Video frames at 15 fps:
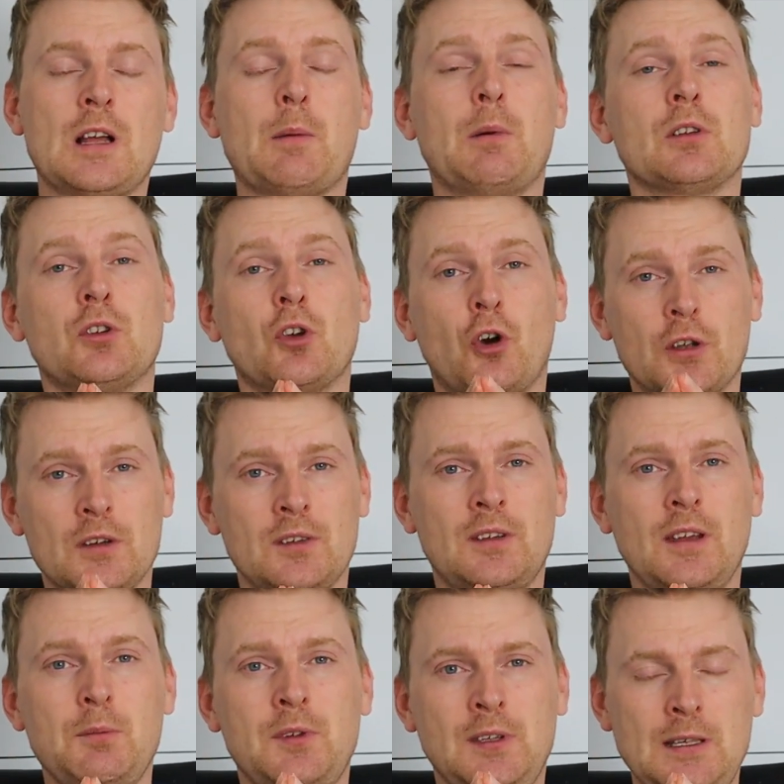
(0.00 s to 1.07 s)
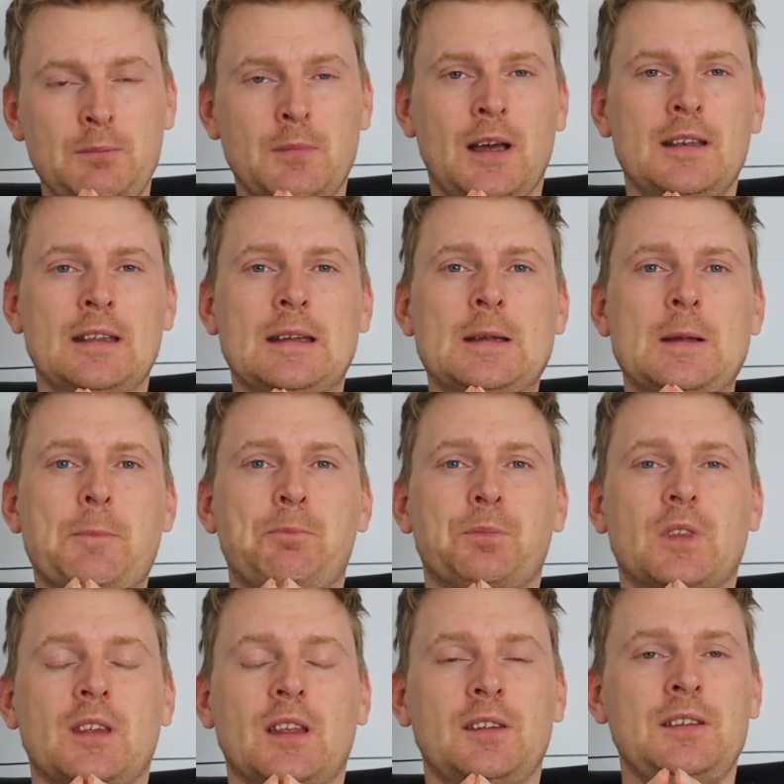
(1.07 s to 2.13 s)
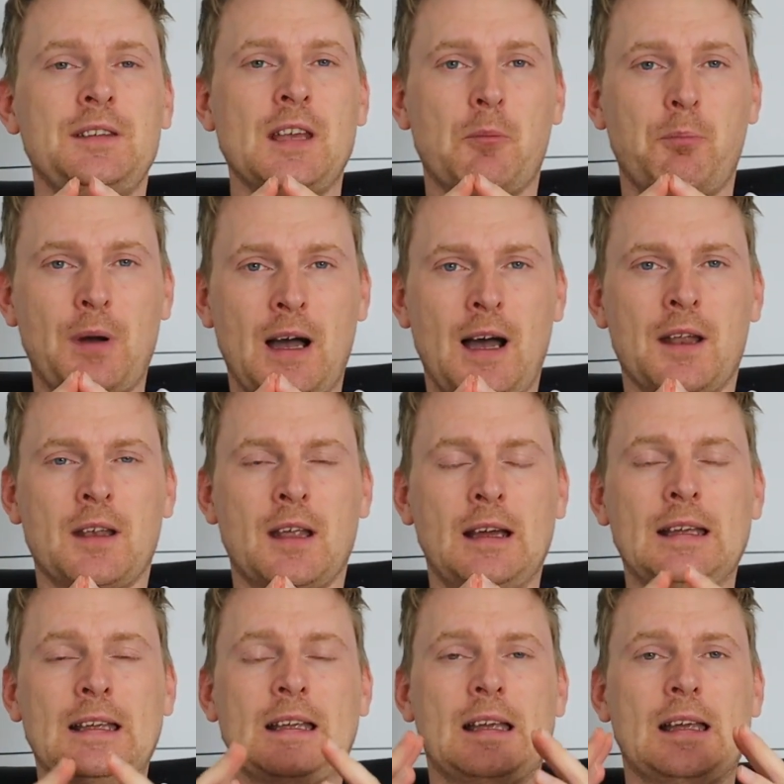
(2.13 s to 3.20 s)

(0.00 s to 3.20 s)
aber trotzdem sieht man, dass die Japaner